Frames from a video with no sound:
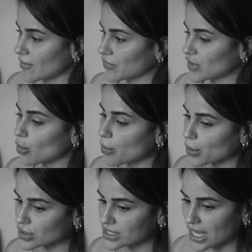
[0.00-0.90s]
Então, o
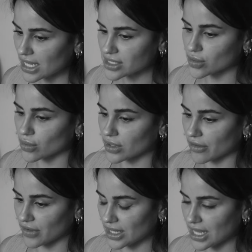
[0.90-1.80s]
processo,
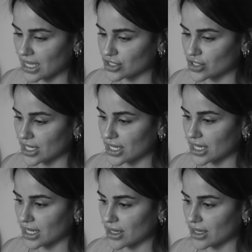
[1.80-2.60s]
na verdade,